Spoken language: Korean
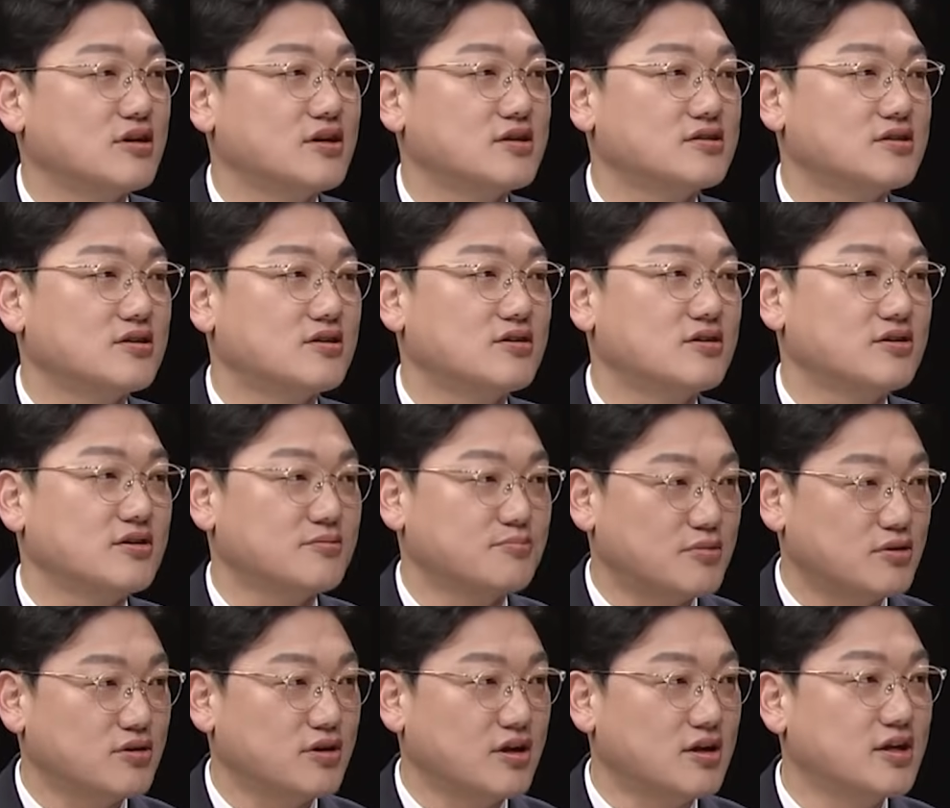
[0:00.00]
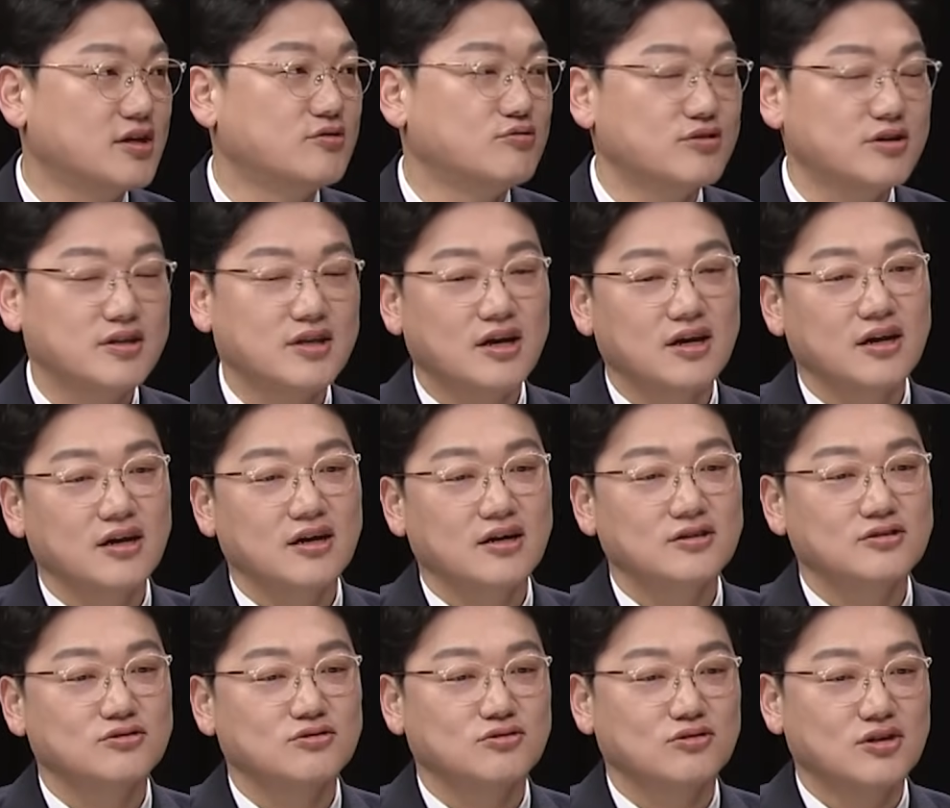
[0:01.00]
해서 뭐 열린우리당
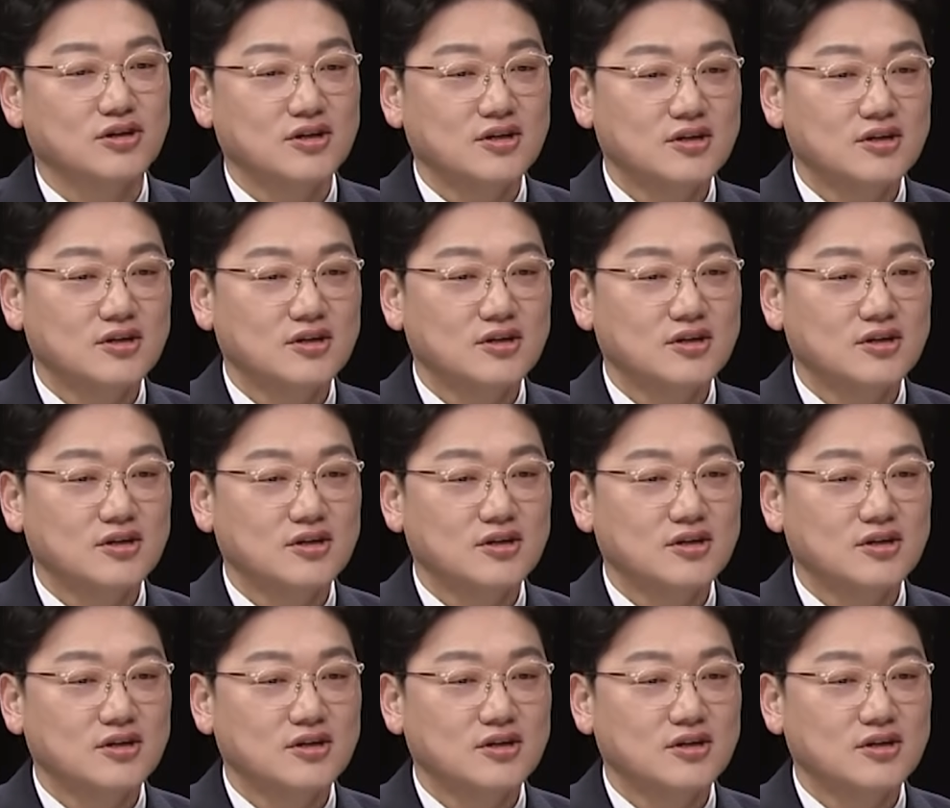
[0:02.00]
해가지고